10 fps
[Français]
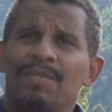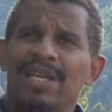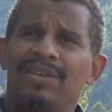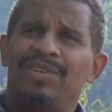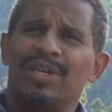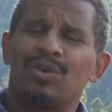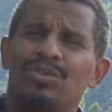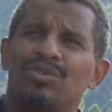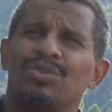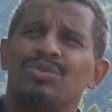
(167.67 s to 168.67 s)
Mais les
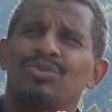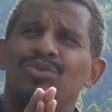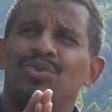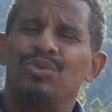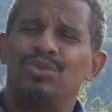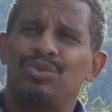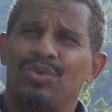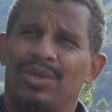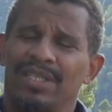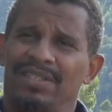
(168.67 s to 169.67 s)
virus ont
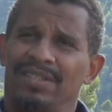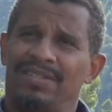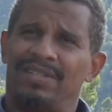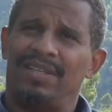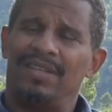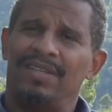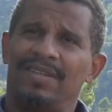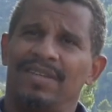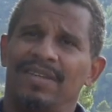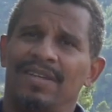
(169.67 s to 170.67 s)
toujours existé.
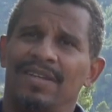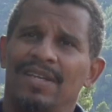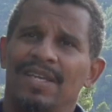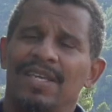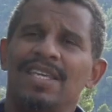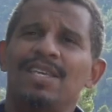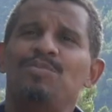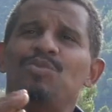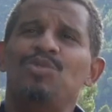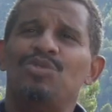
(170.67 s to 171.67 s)
Ils
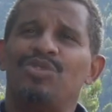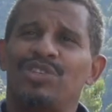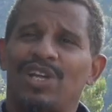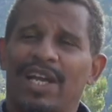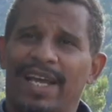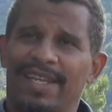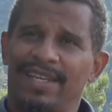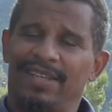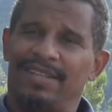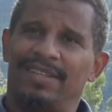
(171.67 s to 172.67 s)
mutent chaque
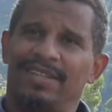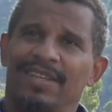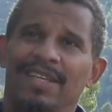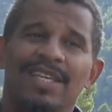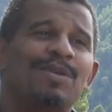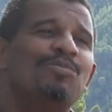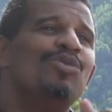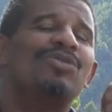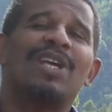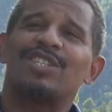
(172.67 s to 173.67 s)
année, ils
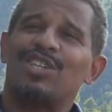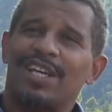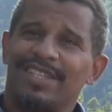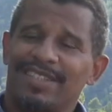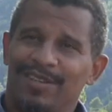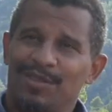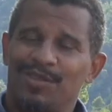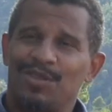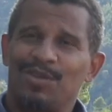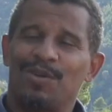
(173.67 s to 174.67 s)
mutent à chaque
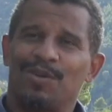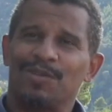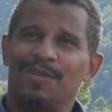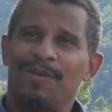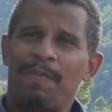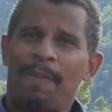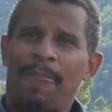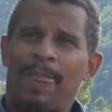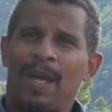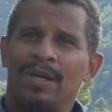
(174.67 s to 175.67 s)
seconde.
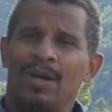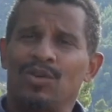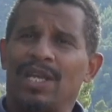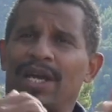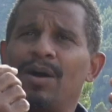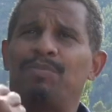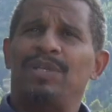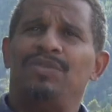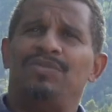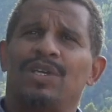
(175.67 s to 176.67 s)
On est
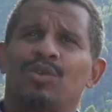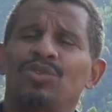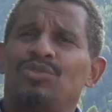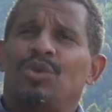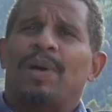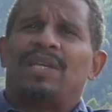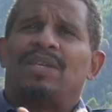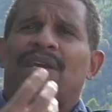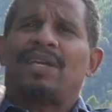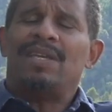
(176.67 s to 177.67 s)
rempli de virus, de
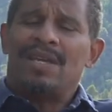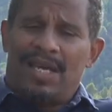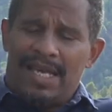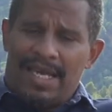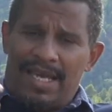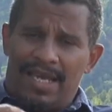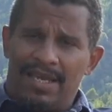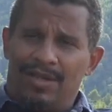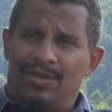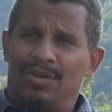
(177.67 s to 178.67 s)
bactéries
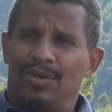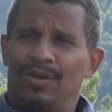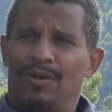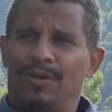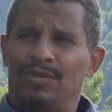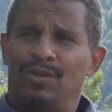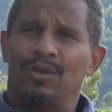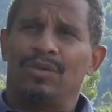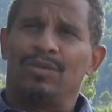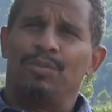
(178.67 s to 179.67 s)
et de,
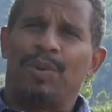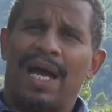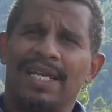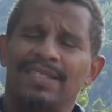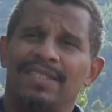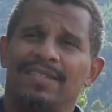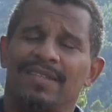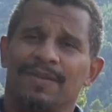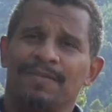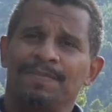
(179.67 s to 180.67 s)
parasites.